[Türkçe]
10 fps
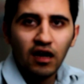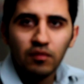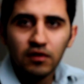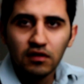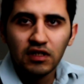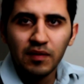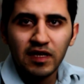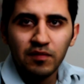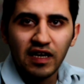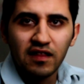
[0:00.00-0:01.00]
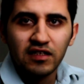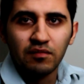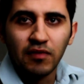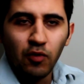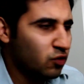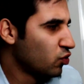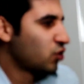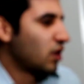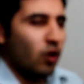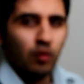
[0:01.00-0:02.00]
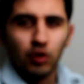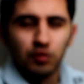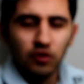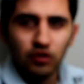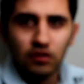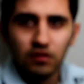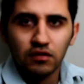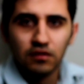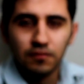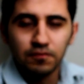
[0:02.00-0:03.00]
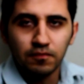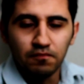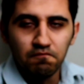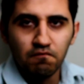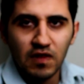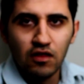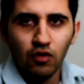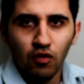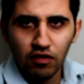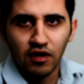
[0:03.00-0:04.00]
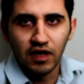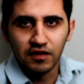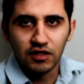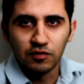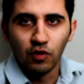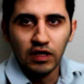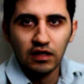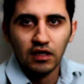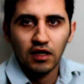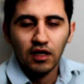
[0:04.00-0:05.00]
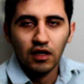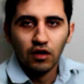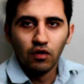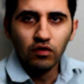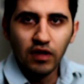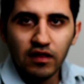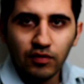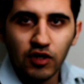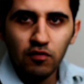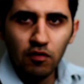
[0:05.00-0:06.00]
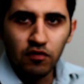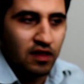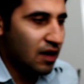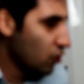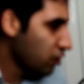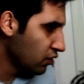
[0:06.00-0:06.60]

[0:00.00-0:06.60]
abi yemek yemek keseceğim ben. Böyle duracağım böyle boş boş. Son 10 saniye mesajı böyle. Onunla ne yapacağız biliyor musun? Sen böyle